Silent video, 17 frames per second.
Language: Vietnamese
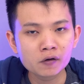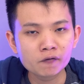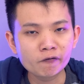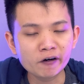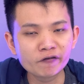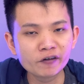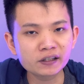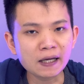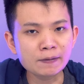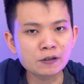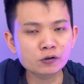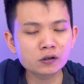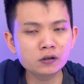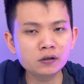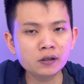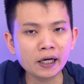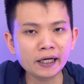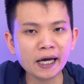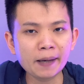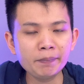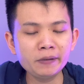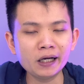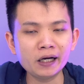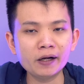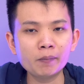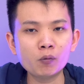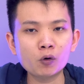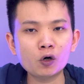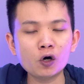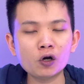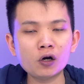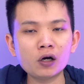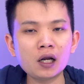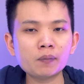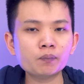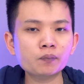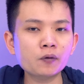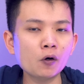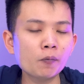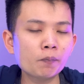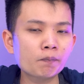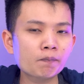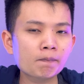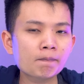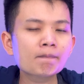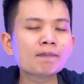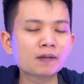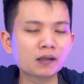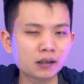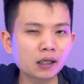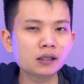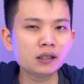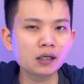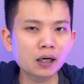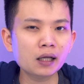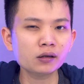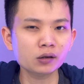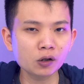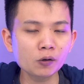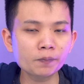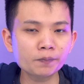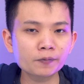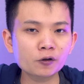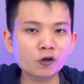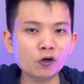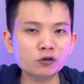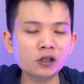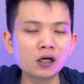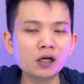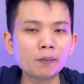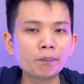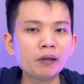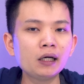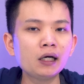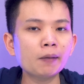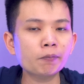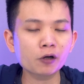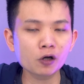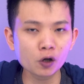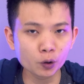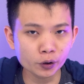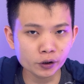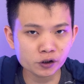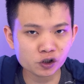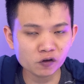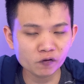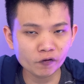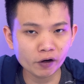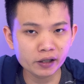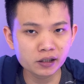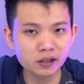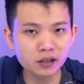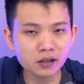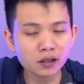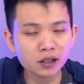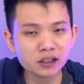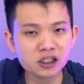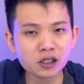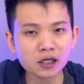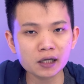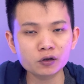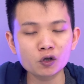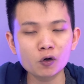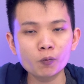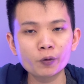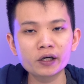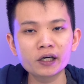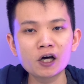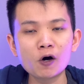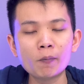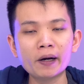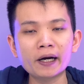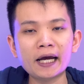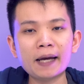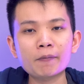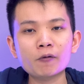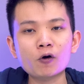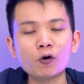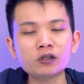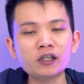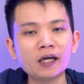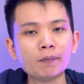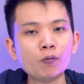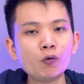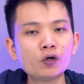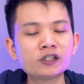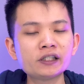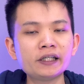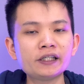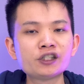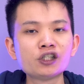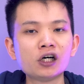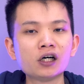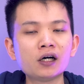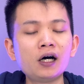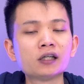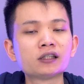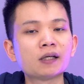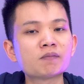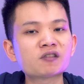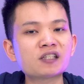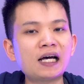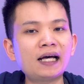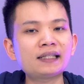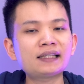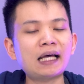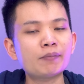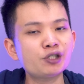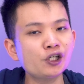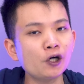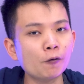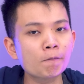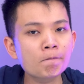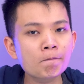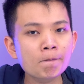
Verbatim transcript: Và với tám triệu tư, anh em nhận được một con laptop gần như là laptop có thời lượng pin gấp đôi so với những chiếc laptop Windows mà anh em có thể mua được trên thị trường ở tầm giá tám triệu.